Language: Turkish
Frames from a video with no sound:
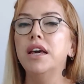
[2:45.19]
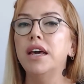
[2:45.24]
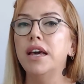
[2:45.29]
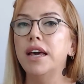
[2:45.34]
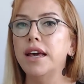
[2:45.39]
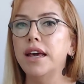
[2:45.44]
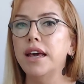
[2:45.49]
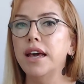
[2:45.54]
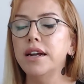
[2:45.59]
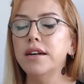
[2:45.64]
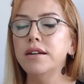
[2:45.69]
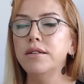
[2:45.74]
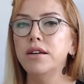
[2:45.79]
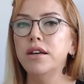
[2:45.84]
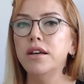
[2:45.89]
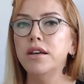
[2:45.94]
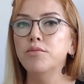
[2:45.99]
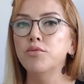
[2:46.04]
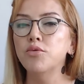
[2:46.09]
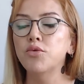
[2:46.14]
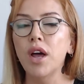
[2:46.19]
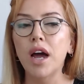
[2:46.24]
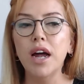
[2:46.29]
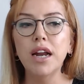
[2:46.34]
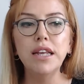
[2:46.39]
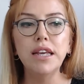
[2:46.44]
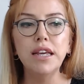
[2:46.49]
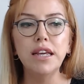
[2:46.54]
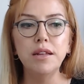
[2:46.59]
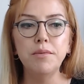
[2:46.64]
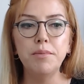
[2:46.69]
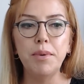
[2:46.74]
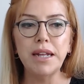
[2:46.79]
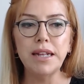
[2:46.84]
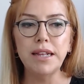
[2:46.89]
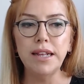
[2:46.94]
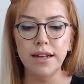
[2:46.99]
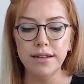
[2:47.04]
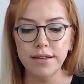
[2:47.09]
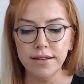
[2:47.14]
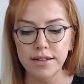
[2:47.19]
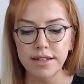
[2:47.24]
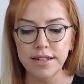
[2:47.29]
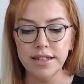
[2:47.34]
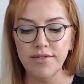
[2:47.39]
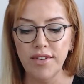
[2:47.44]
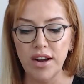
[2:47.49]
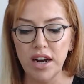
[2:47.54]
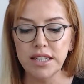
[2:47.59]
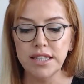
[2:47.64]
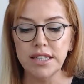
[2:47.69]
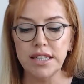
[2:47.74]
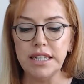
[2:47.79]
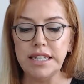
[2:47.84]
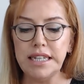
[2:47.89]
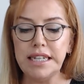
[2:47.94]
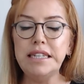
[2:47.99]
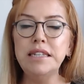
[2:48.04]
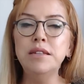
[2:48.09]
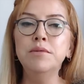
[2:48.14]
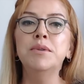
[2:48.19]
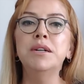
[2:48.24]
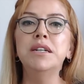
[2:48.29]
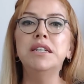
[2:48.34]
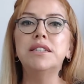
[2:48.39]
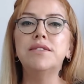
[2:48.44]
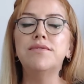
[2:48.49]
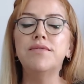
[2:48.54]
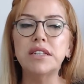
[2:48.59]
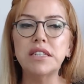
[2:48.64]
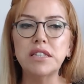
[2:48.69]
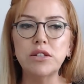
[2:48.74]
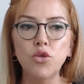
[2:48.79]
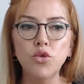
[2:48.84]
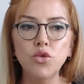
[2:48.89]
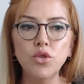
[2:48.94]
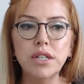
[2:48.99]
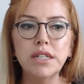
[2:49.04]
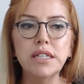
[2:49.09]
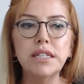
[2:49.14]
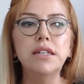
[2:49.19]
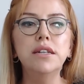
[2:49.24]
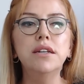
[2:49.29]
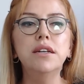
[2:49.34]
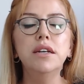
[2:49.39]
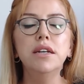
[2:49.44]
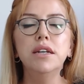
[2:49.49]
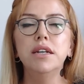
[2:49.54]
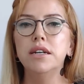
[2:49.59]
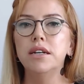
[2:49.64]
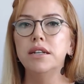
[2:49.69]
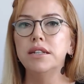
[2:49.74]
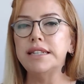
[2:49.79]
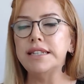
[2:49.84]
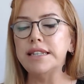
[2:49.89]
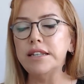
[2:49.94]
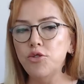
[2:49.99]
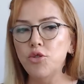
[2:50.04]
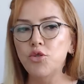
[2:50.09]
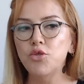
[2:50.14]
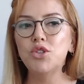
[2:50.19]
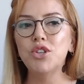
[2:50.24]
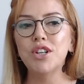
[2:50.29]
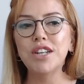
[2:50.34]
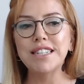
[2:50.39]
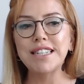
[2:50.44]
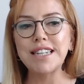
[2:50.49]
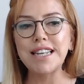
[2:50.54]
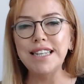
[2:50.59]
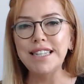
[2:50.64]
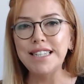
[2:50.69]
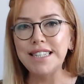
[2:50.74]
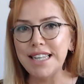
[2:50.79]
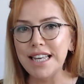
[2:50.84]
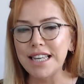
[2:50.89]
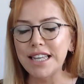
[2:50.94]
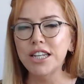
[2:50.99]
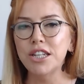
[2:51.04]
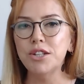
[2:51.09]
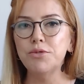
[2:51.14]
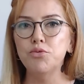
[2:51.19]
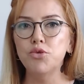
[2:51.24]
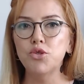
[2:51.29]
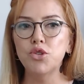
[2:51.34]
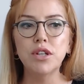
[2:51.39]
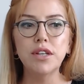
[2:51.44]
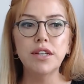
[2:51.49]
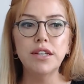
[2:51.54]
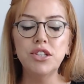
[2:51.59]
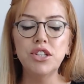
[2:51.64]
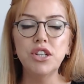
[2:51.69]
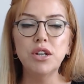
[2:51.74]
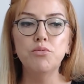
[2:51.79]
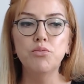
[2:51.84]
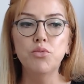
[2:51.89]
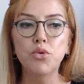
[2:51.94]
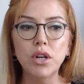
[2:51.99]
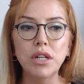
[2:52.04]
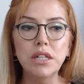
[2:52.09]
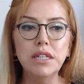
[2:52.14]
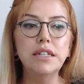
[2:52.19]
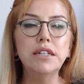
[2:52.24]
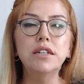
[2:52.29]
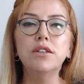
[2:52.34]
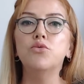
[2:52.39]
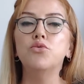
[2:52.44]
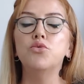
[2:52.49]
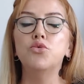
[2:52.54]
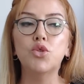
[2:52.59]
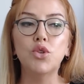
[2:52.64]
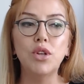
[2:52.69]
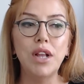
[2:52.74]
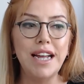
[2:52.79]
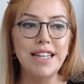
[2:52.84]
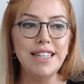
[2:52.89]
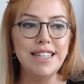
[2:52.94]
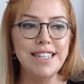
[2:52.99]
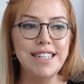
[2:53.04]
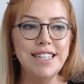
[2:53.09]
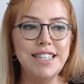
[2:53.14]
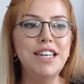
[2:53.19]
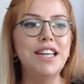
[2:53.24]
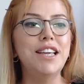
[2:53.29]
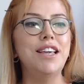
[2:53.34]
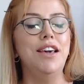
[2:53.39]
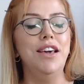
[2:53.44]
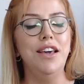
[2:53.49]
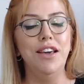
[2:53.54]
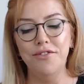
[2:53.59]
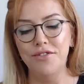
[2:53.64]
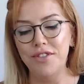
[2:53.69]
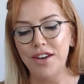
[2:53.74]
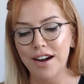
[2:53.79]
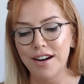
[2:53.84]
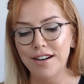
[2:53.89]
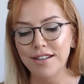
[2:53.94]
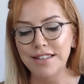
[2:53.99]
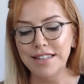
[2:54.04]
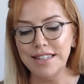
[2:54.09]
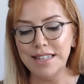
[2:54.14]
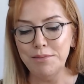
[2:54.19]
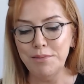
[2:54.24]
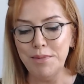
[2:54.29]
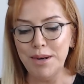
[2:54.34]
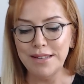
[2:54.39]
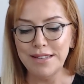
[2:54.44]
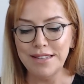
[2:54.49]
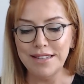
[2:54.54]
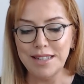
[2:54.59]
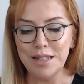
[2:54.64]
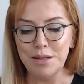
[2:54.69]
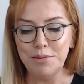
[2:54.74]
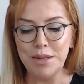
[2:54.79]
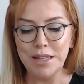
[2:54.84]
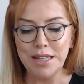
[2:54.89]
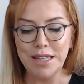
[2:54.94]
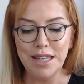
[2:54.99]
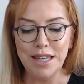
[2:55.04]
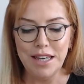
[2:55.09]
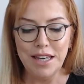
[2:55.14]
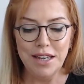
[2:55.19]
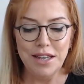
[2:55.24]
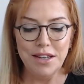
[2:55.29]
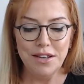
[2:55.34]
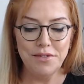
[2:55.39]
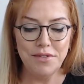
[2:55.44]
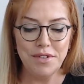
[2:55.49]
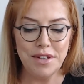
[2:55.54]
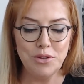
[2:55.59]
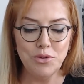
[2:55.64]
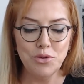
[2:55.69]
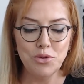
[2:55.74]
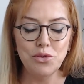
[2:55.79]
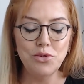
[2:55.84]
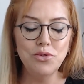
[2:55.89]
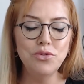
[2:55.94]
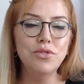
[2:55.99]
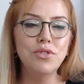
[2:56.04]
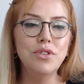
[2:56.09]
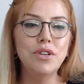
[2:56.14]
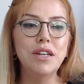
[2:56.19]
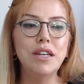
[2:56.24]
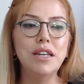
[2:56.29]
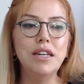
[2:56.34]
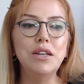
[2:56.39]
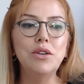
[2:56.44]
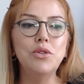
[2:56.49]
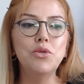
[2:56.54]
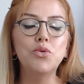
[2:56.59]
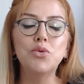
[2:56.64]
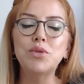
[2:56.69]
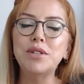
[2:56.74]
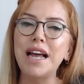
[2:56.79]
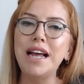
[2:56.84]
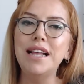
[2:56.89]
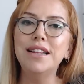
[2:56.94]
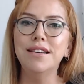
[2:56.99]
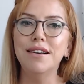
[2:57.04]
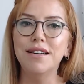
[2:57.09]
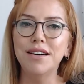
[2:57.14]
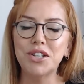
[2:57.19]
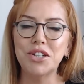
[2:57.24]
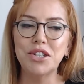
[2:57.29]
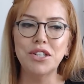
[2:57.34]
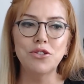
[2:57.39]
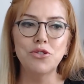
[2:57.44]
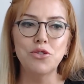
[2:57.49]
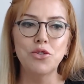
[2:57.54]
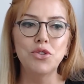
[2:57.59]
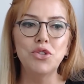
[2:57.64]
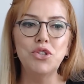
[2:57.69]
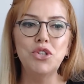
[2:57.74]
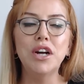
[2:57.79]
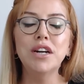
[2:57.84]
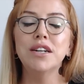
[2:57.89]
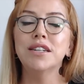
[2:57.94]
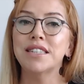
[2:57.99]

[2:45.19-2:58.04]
Eğer e, bunlarla ilgili beklentiniz varsa 7 Mayıs ve sonrası sizin yönetici gezegeniniz Yengeç Burcu'na geçecek. Buraları güçlendirecek ve aynı zamanda tabii ki Venüs'ün e, güzel de açıları olacak.